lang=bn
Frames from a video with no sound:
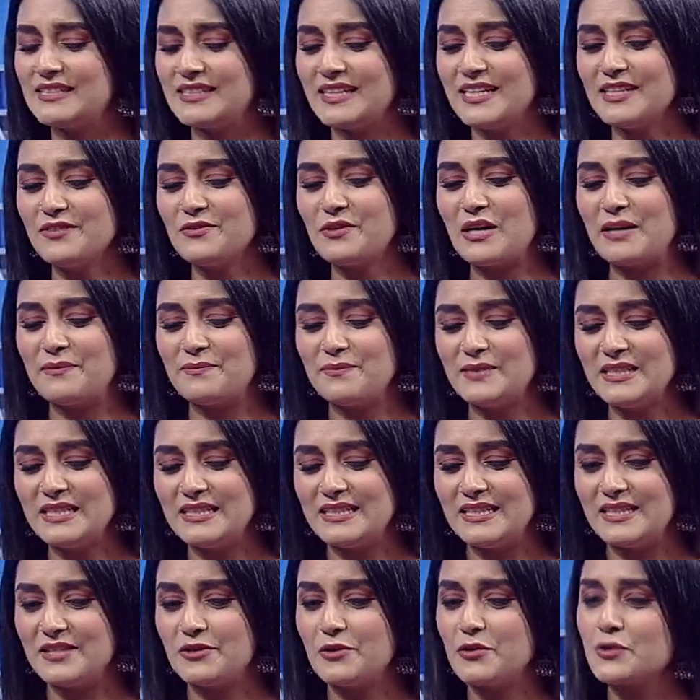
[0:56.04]
যেহেতু আপনি
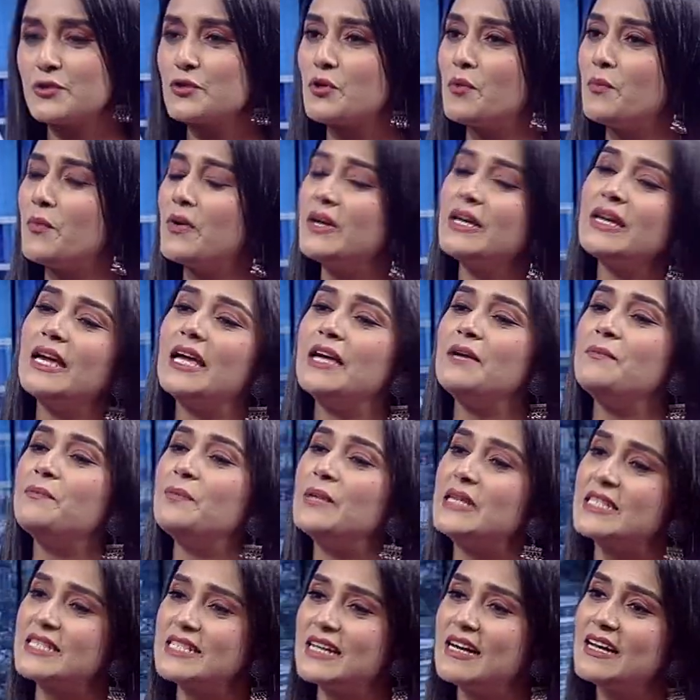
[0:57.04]
দীর্ঘ সময় এই
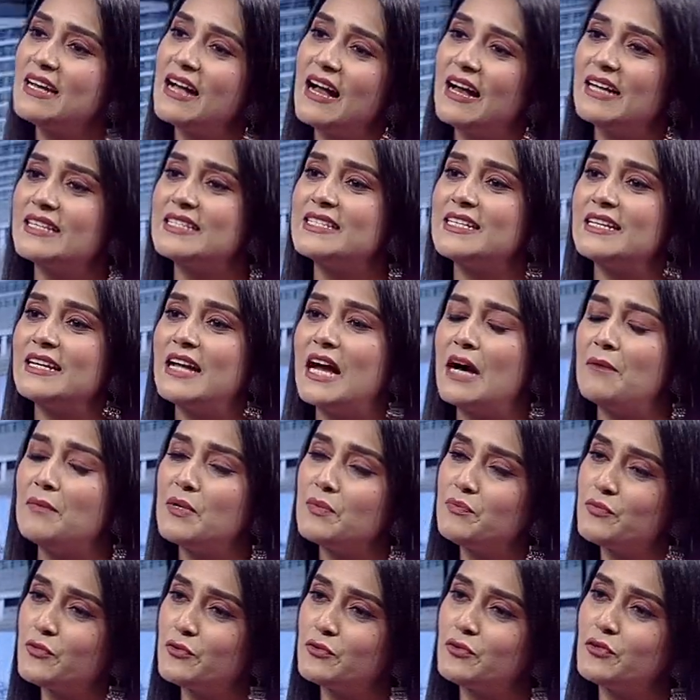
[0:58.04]
পেশায় আছেন আমার
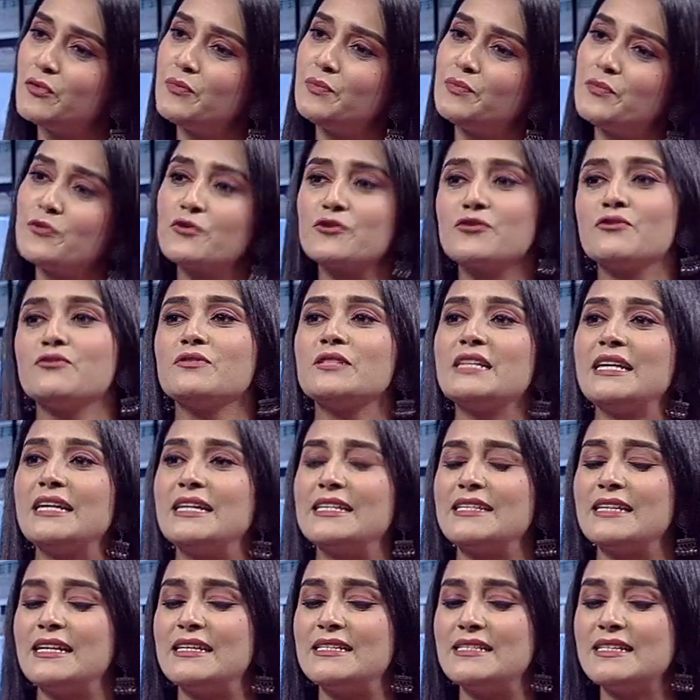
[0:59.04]
প্রথম প্রশ্নটা
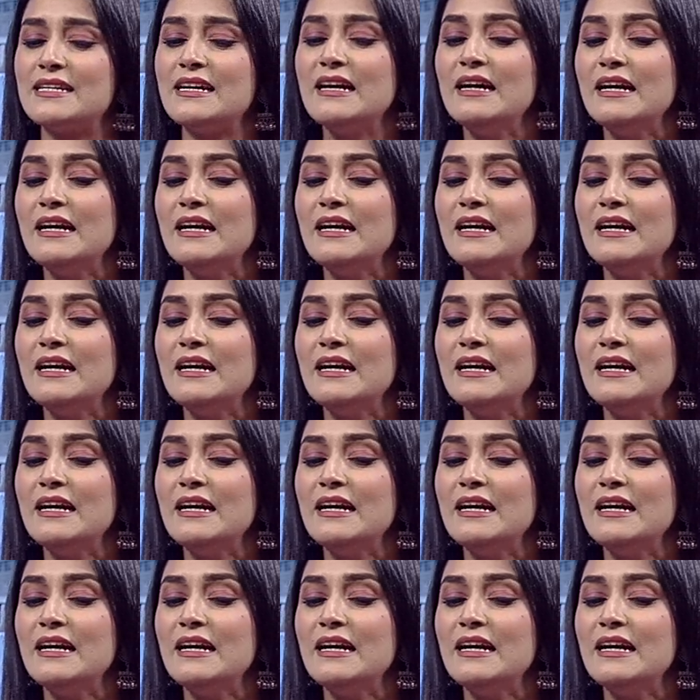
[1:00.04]
এটাই যে